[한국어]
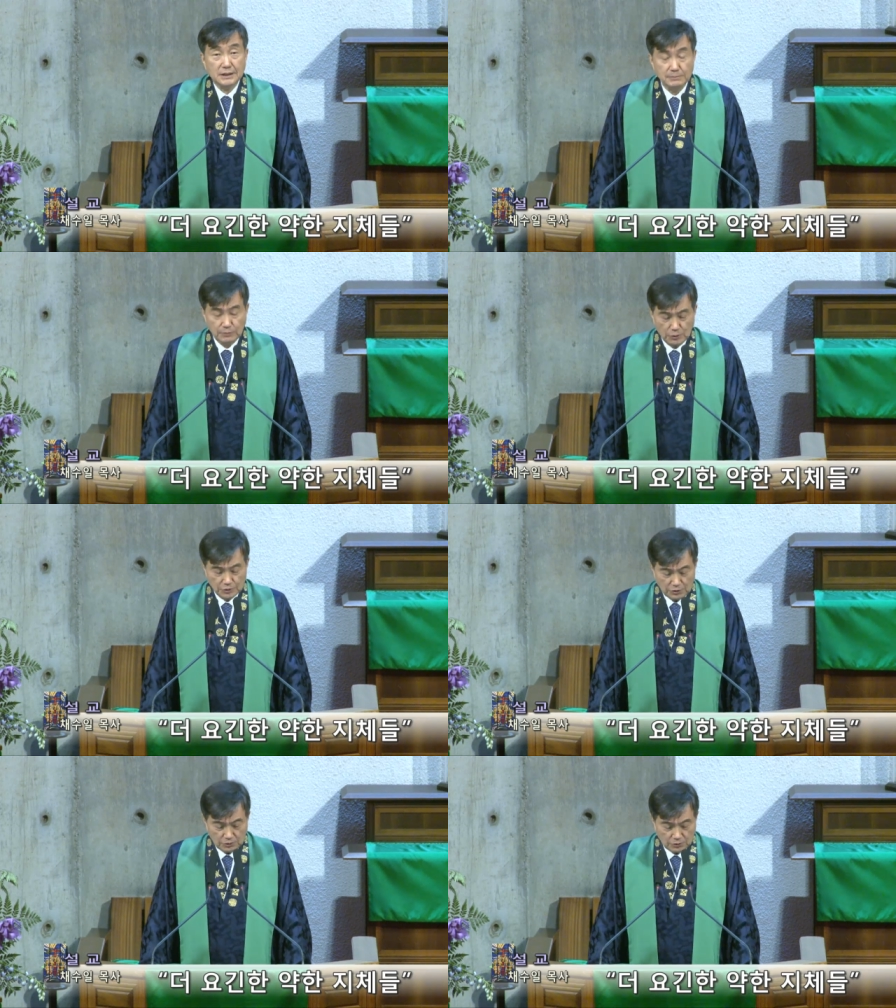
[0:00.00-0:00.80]

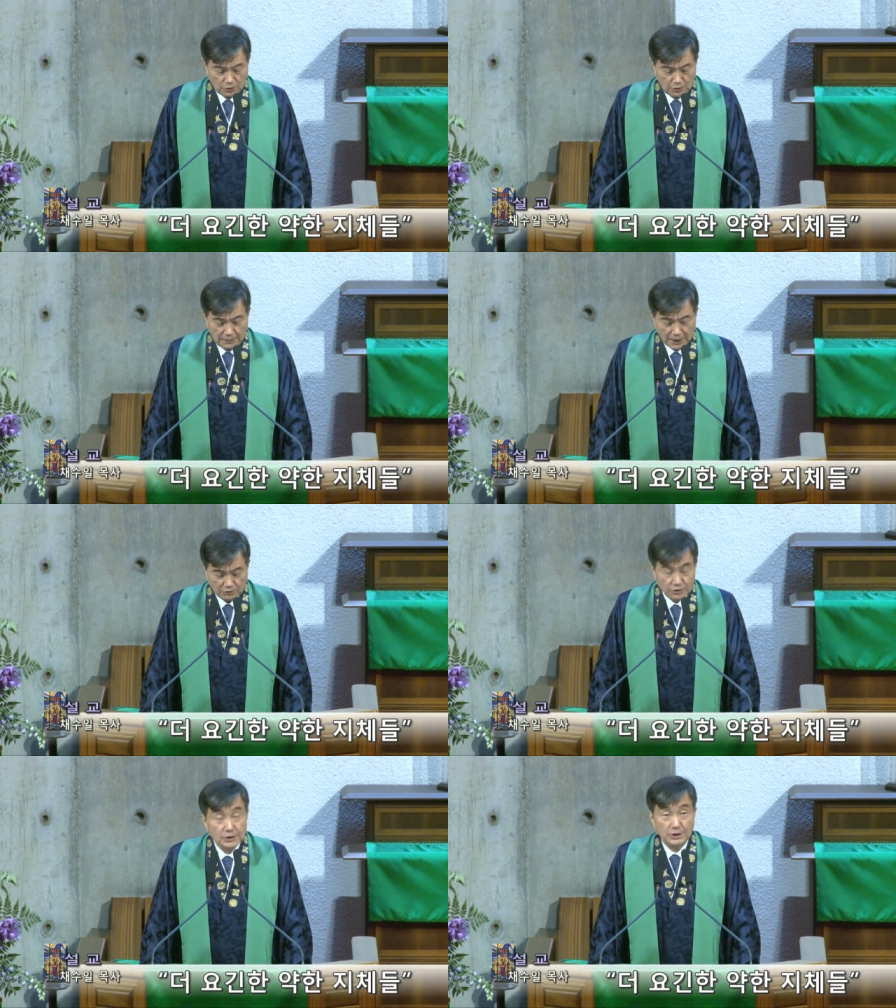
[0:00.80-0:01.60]
근본적으로
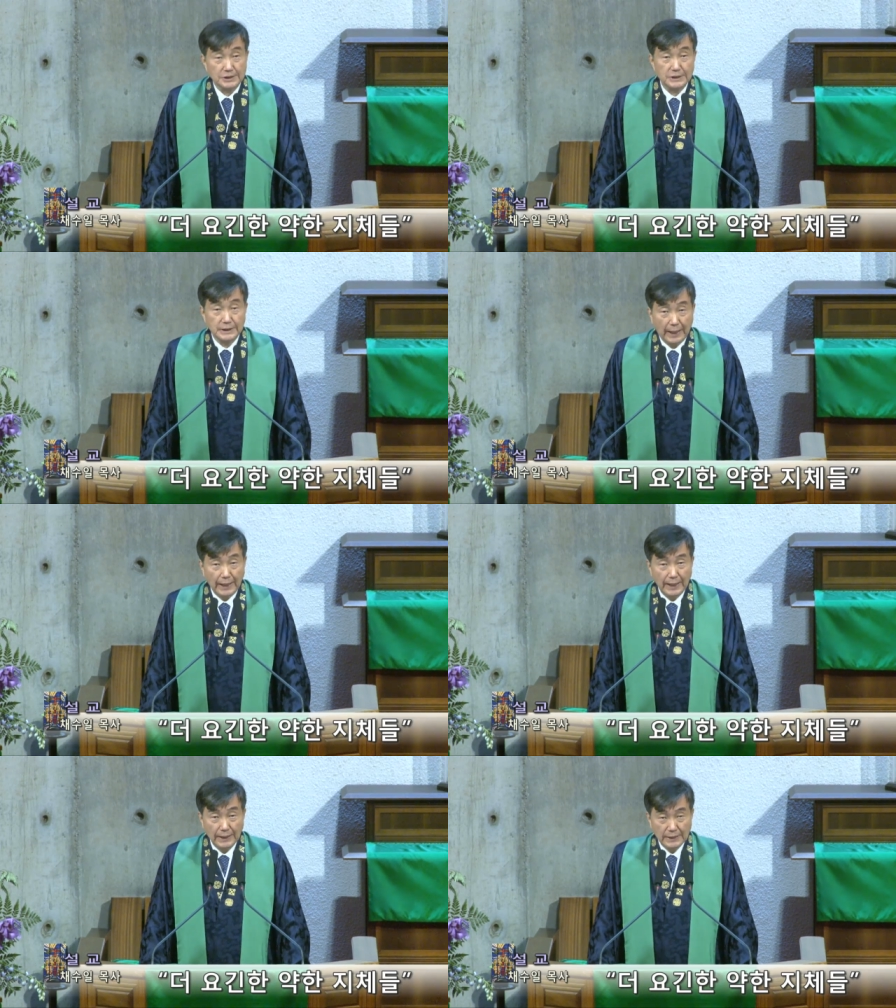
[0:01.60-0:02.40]
바뀌는 것인데